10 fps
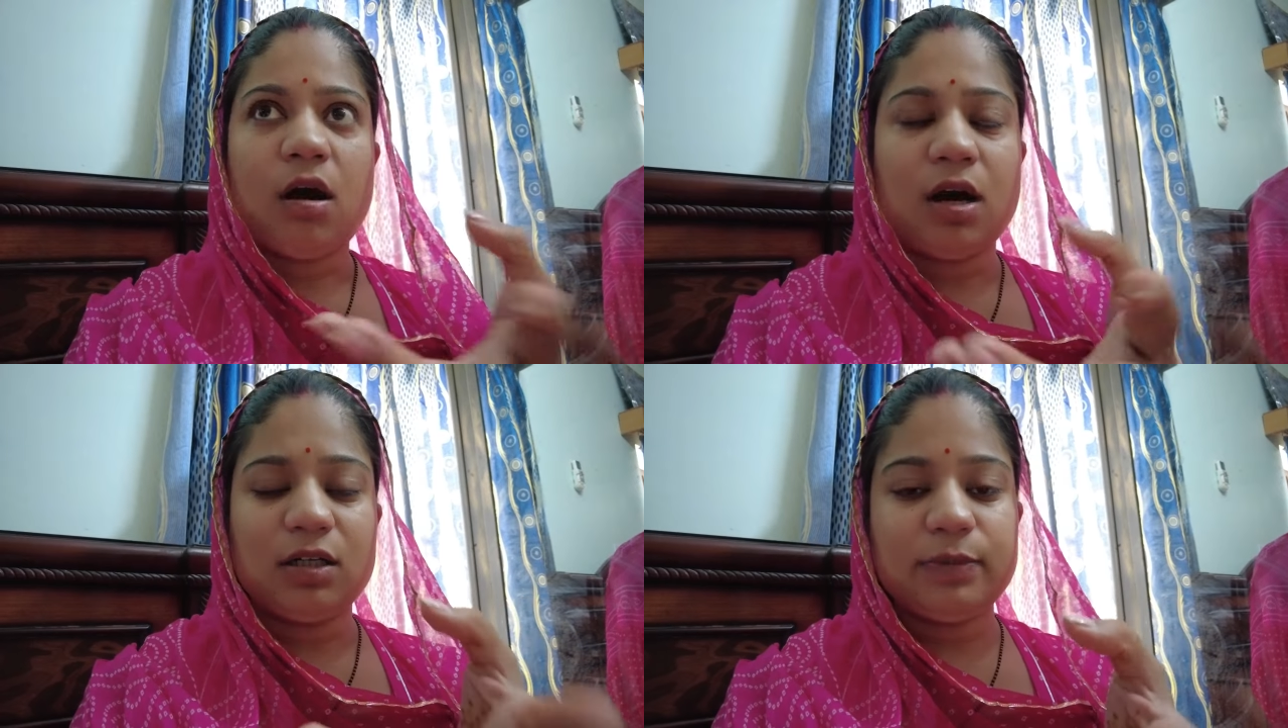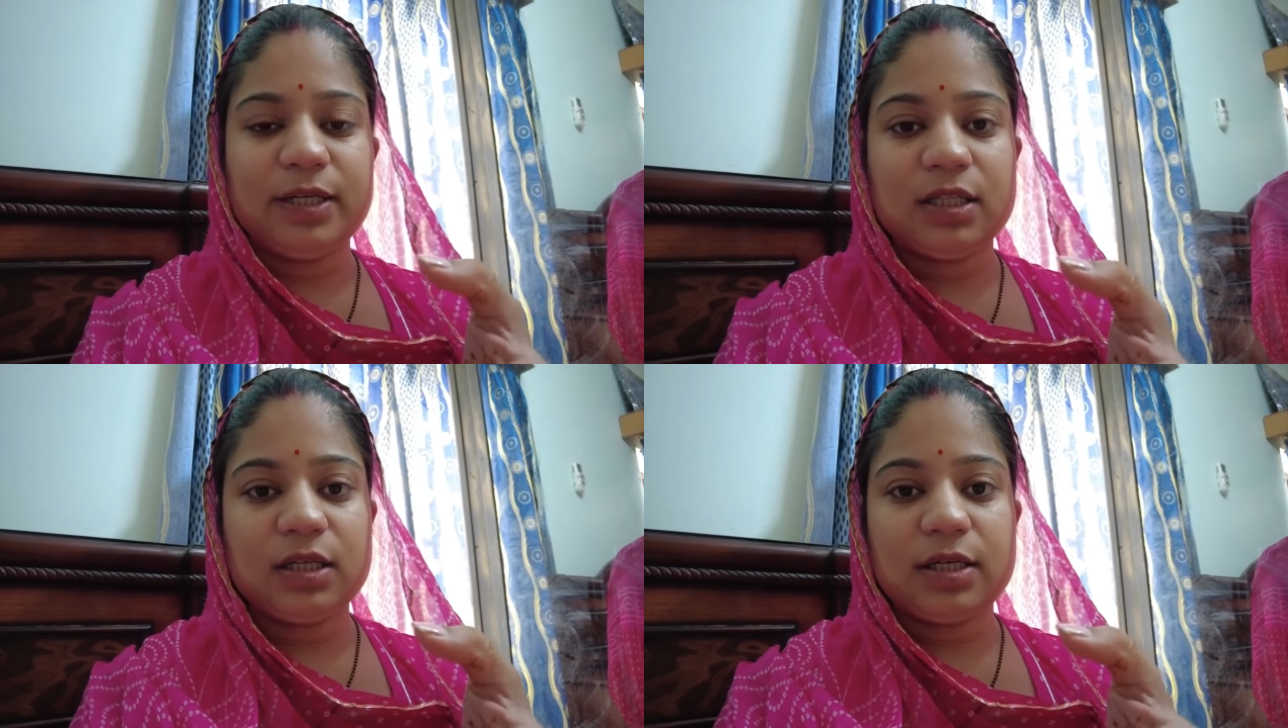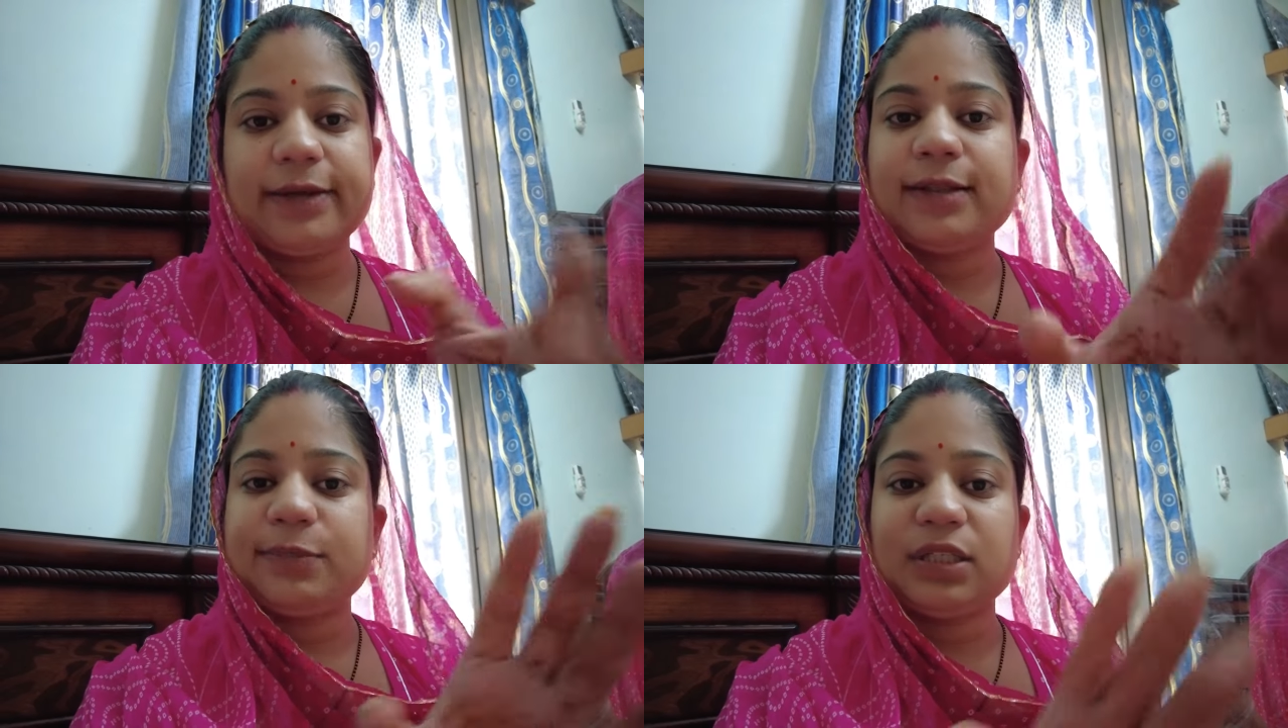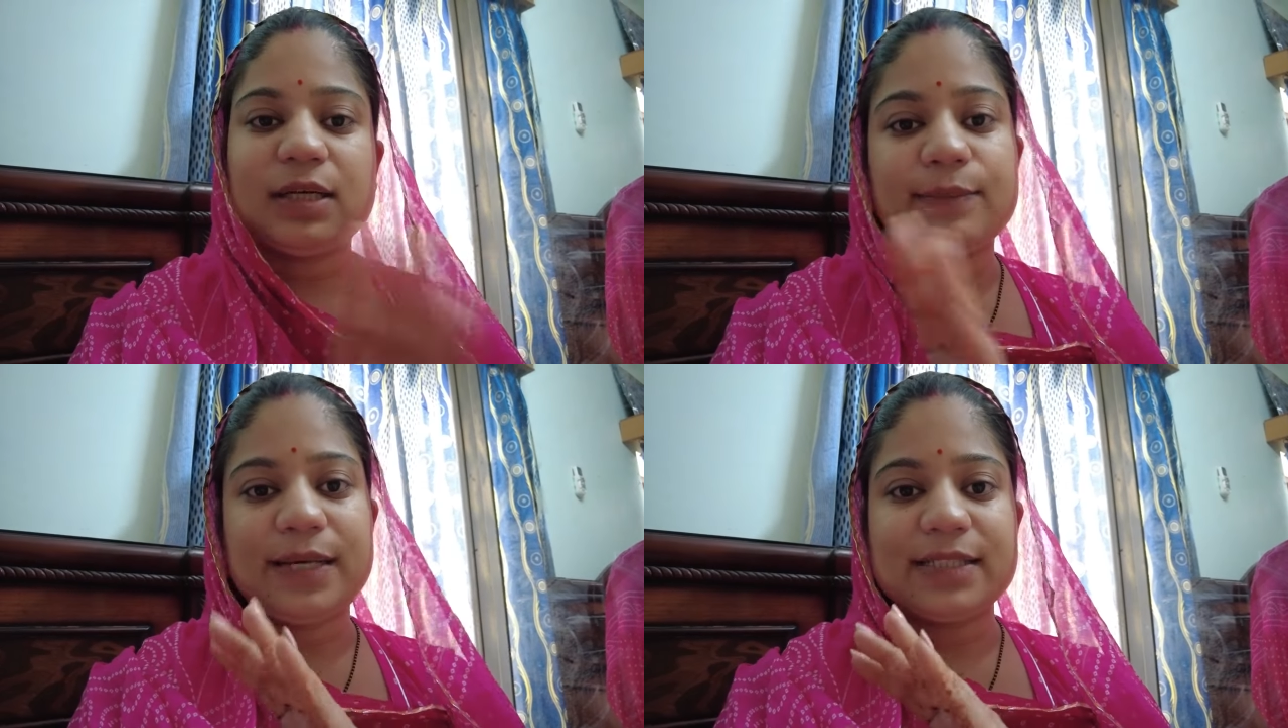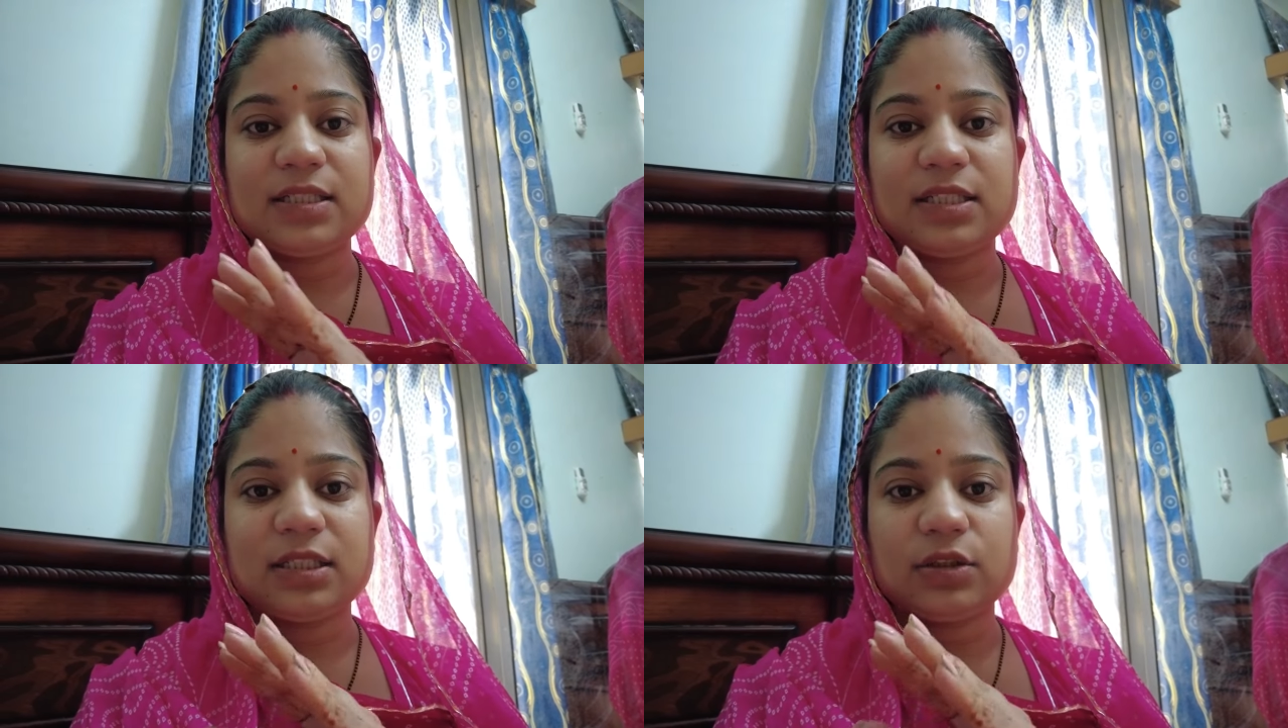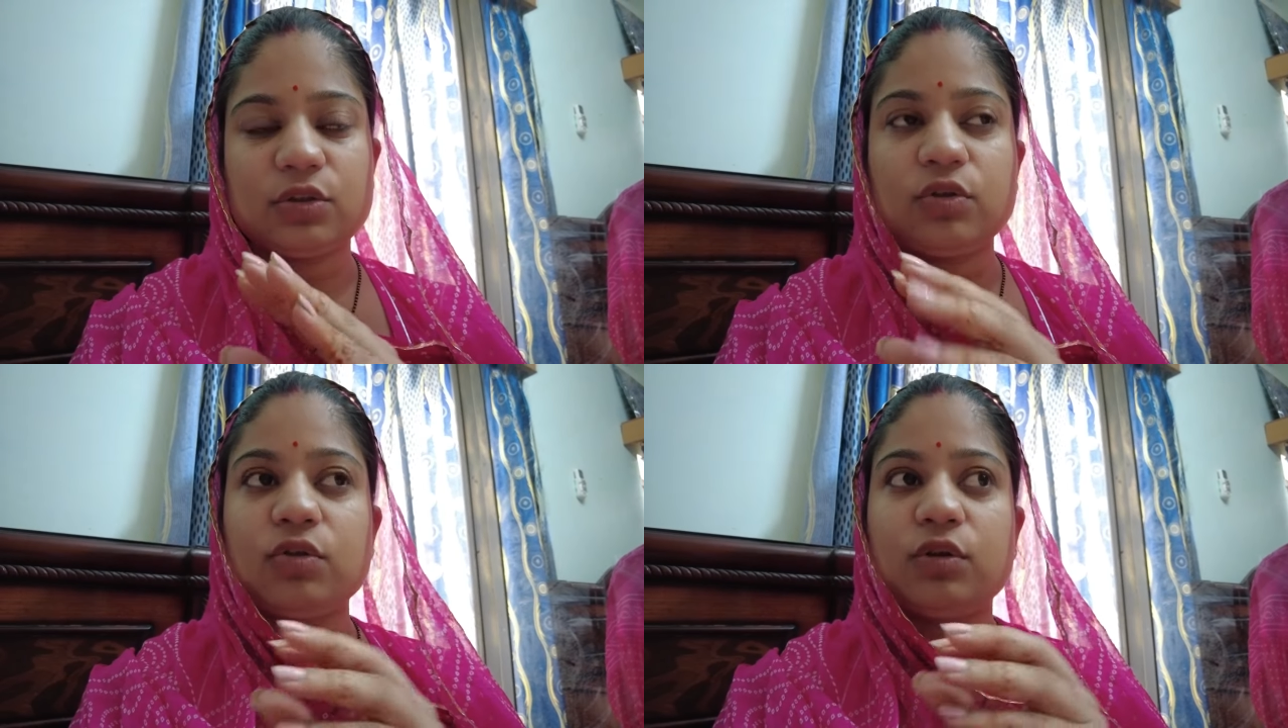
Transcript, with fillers: आठ महीने तक का है तब तक आप ऐसे दे सकते हो